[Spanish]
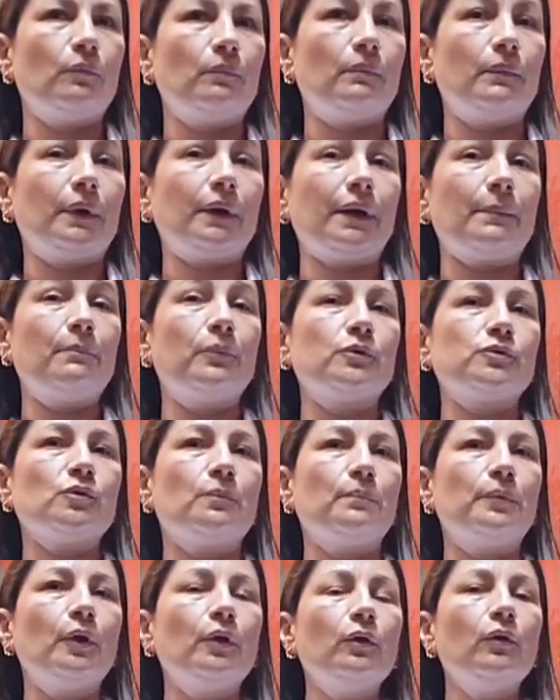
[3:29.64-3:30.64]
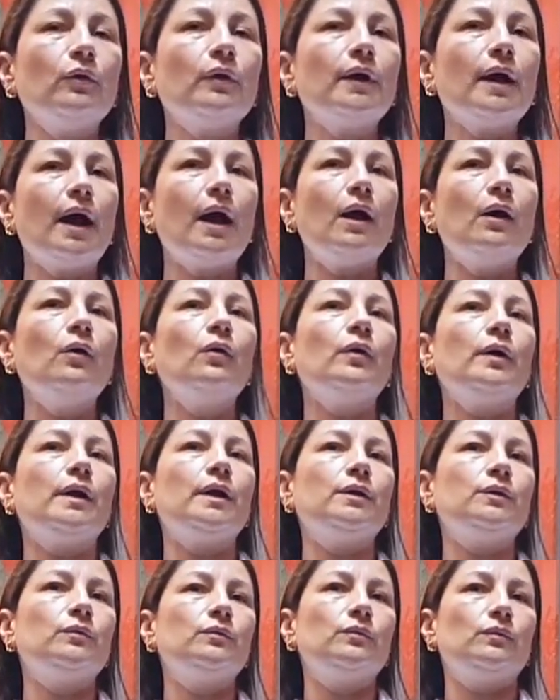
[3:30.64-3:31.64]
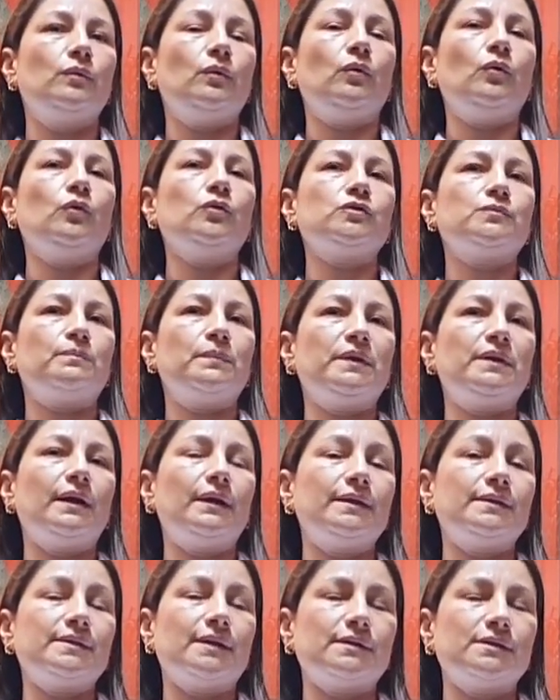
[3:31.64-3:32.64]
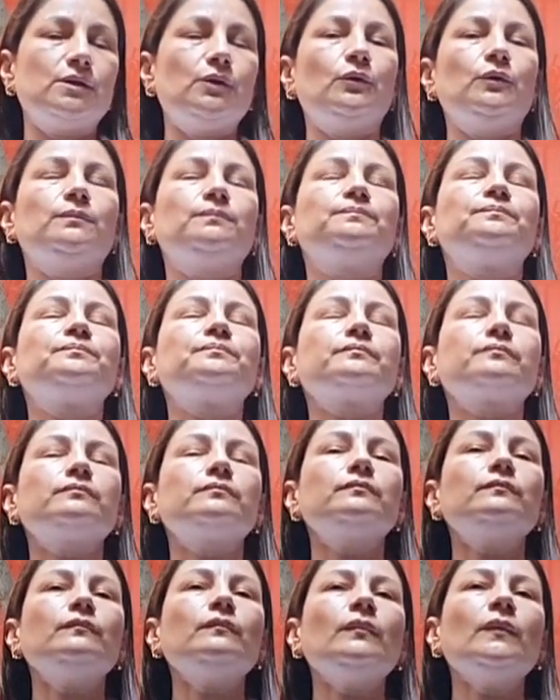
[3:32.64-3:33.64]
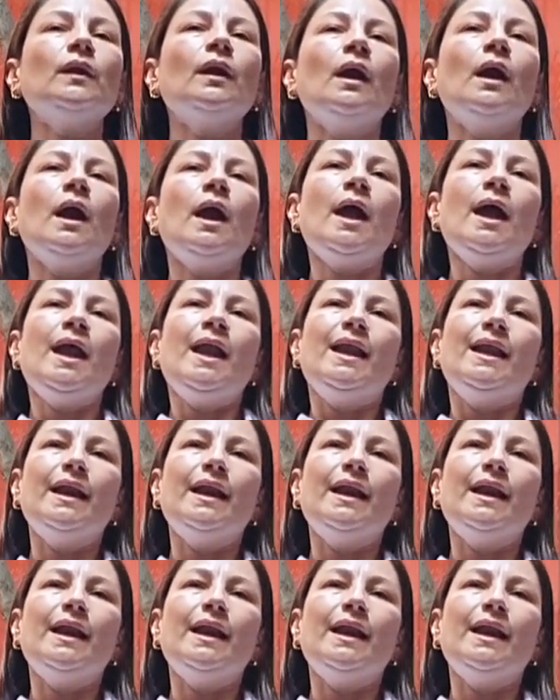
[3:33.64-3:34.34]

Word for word: de miembros superiores y miembros inferiores acompañados de ejercicios respiratorios,